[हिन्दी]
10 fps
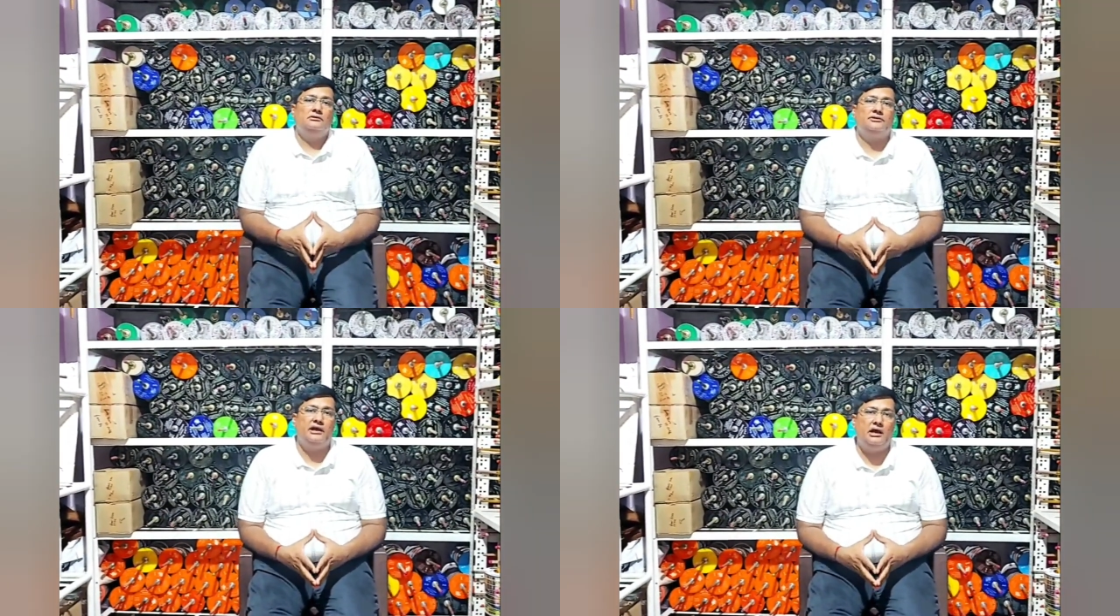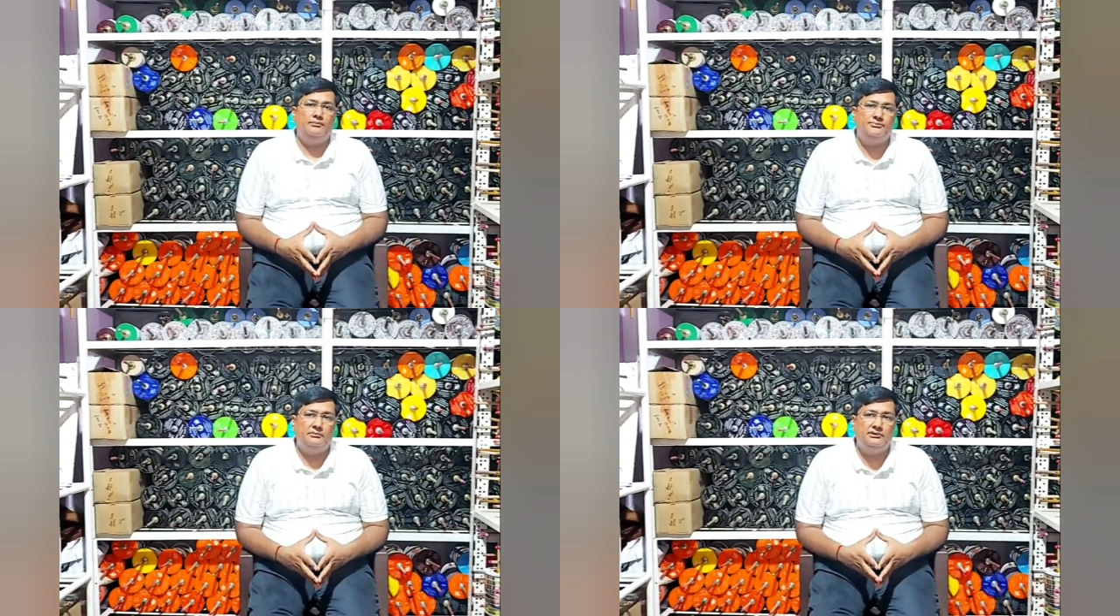से
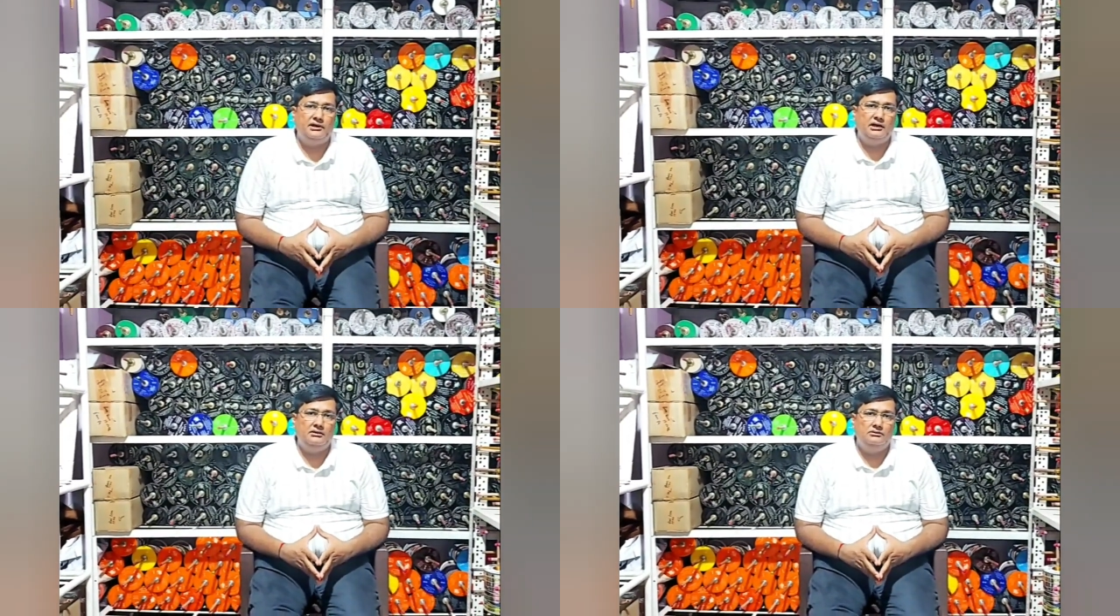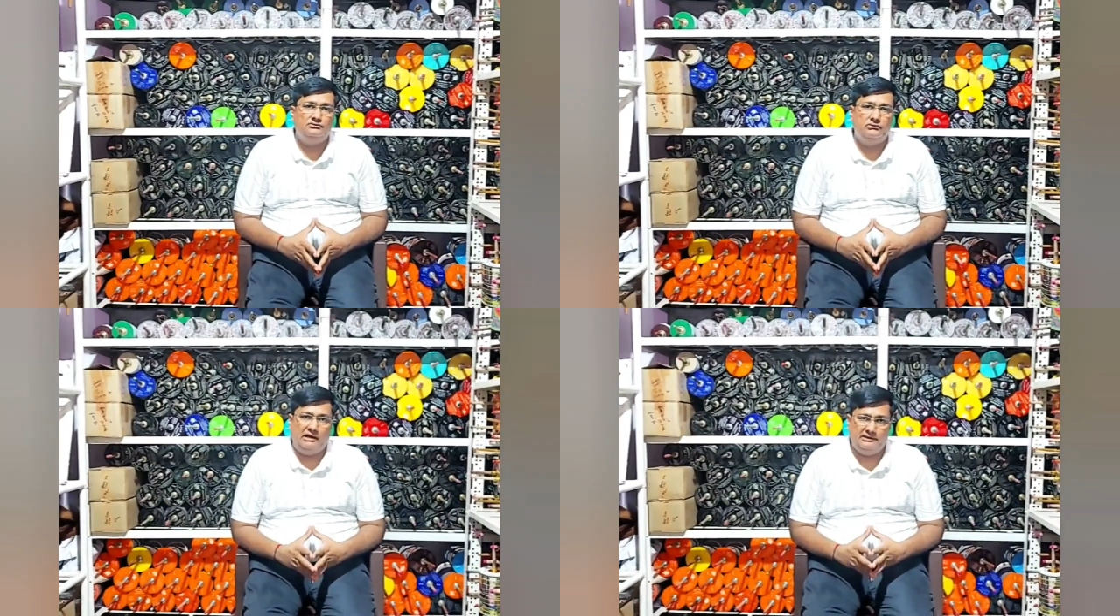आप सभी का
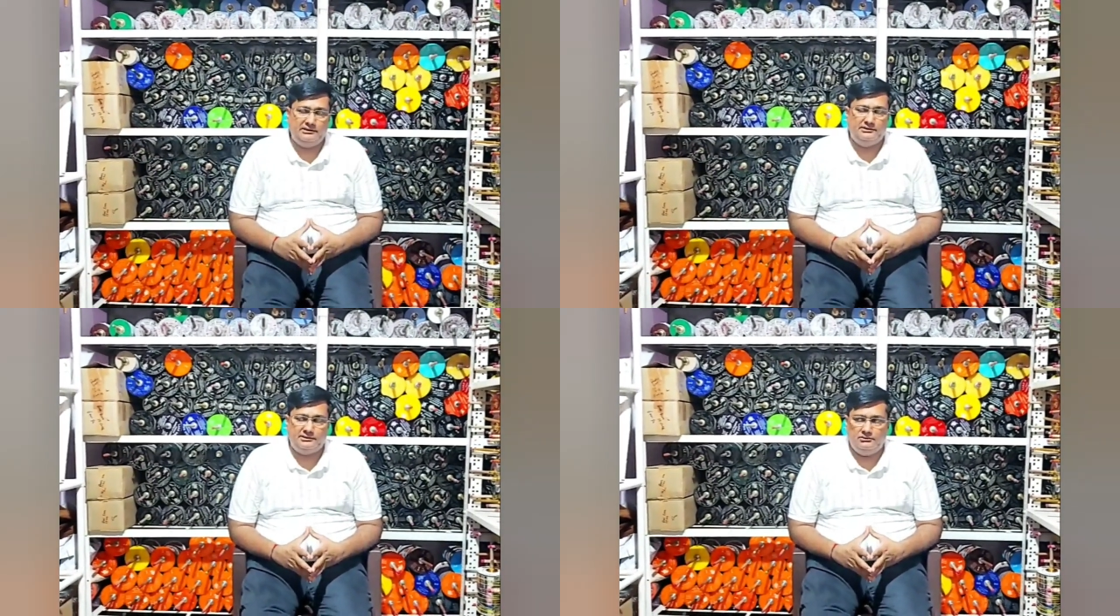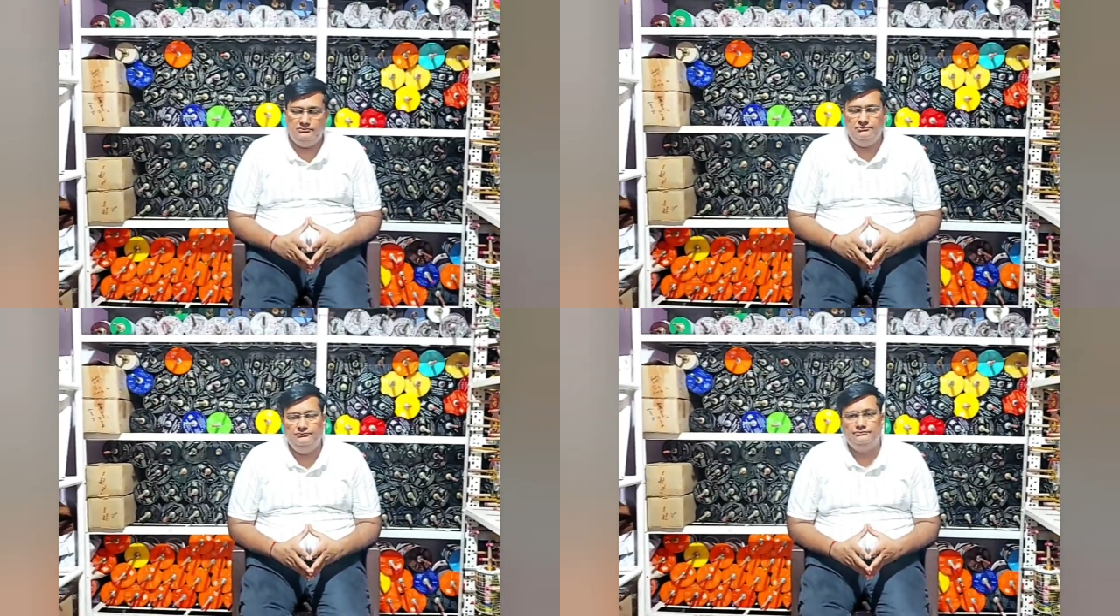स्वागत करता हूं